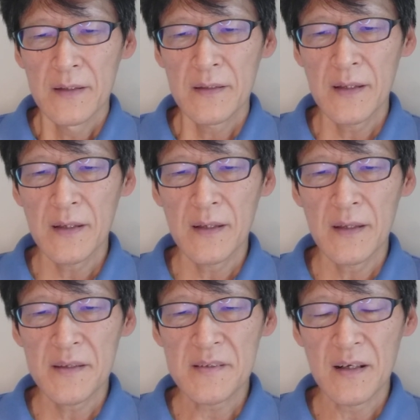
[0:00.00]

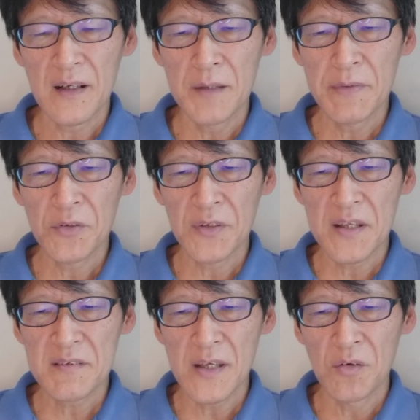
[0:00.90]
で、えー、3回目の
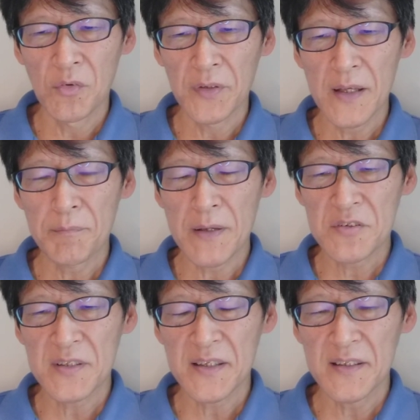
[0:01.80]
ね試験をね
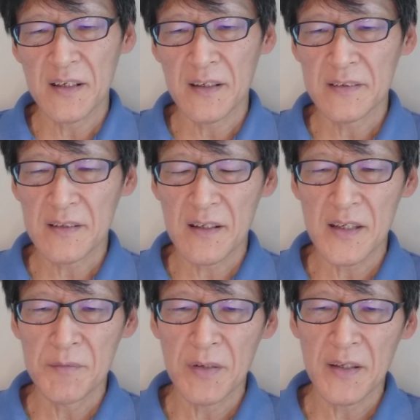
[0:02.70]
パスできなかった
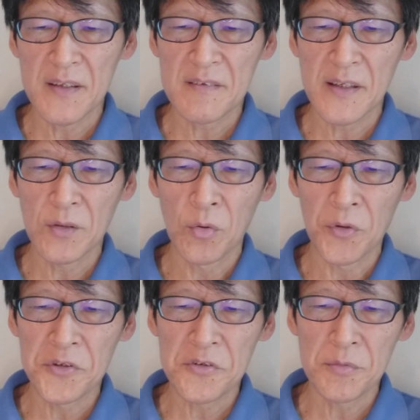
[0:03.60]
ら今現在の
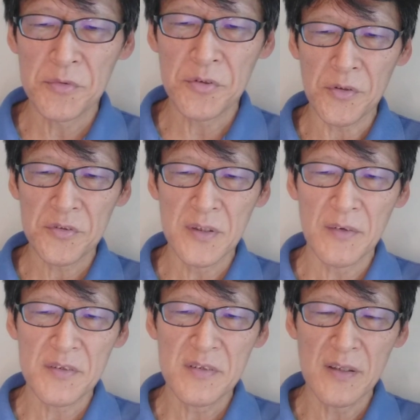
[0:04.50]
法律事務すな
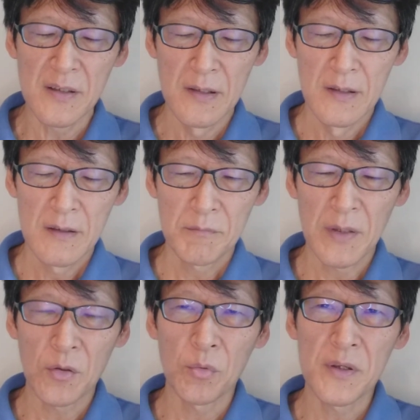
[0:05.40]
わち
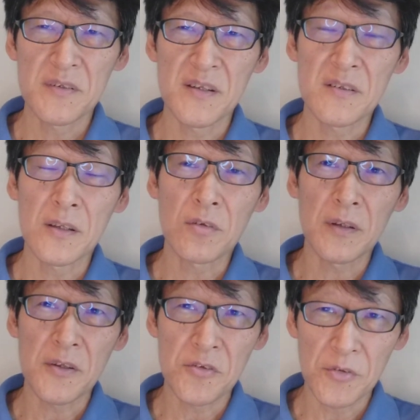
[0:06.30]
まあ
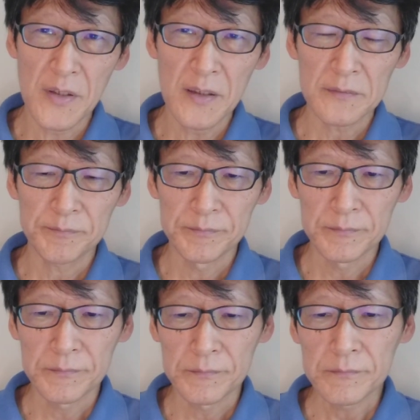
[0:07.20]
ローベンスネイ・サンドラですよね
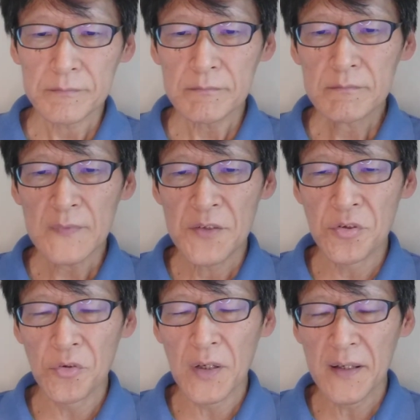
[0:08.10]

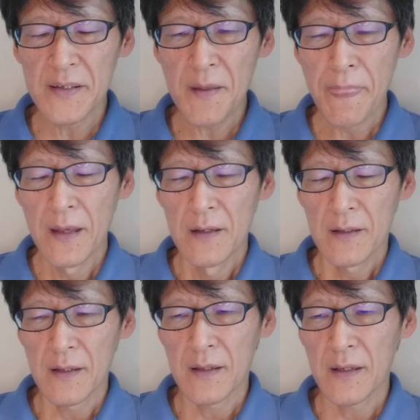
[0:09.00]
そこからね、
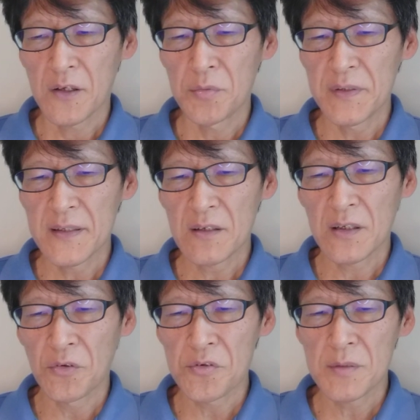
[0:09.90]
えー、クビになる
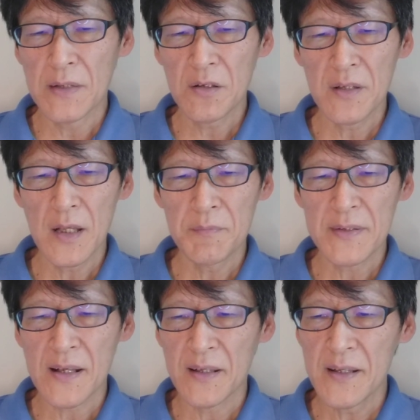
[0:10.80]
可能性もあるねみ
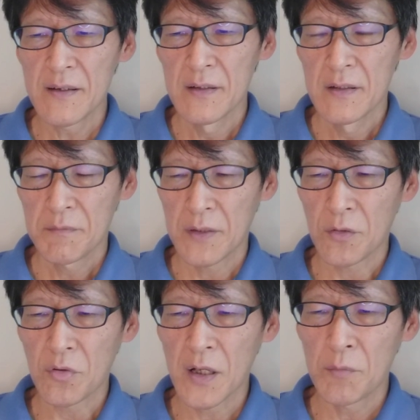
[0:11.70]
たいなねま
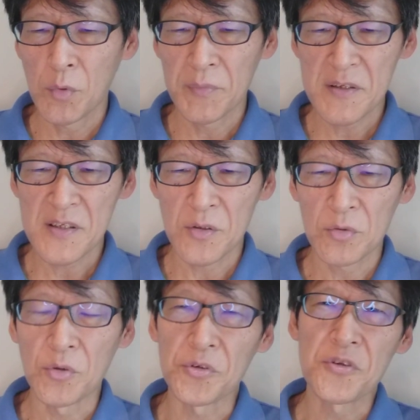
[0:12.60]
あこれはもう皆さんよ
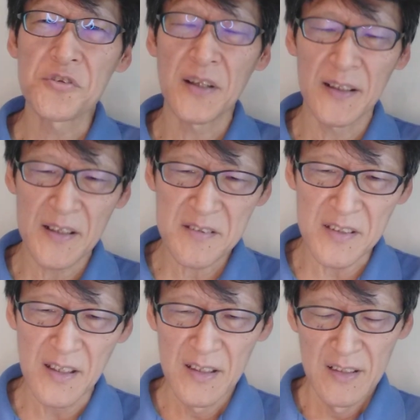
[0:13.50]
くご存知の
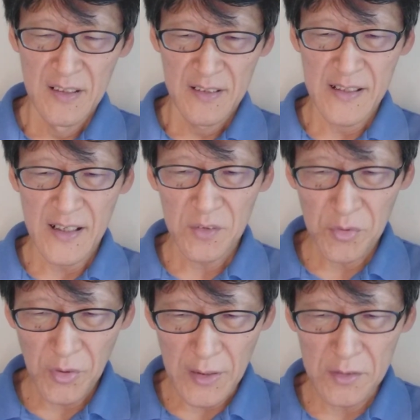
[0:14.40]
話であ
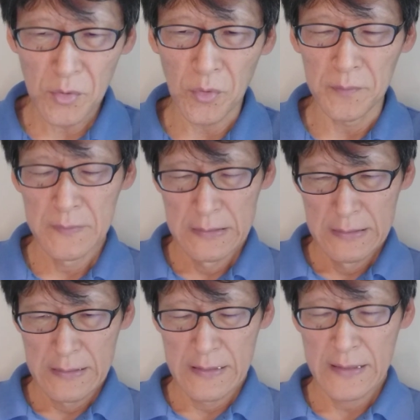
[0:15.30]
とあと、
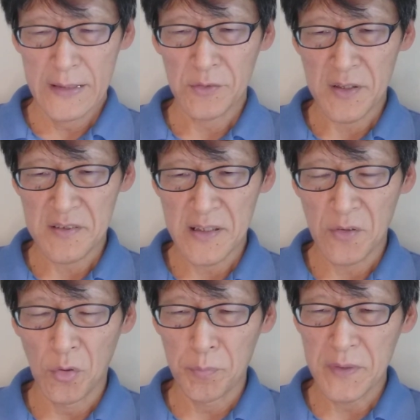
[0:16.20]
えー、例のですね
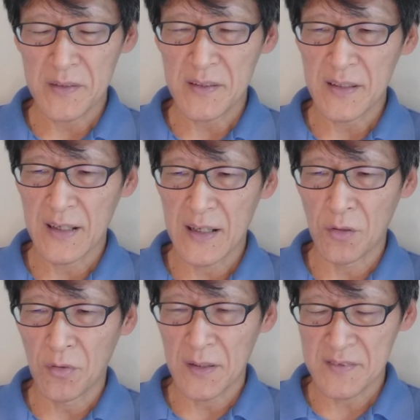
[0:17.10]
OPT
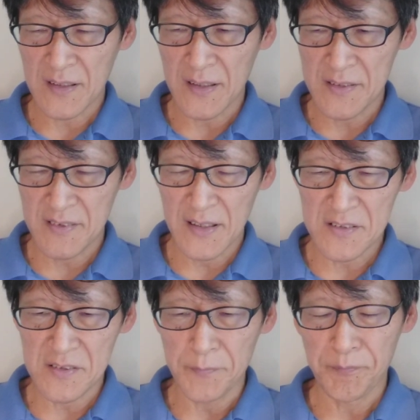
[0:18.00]
が5月から7
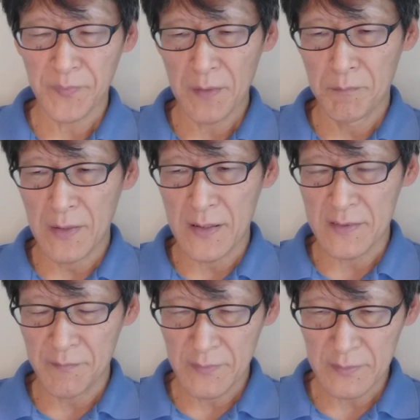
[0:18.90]
月まあ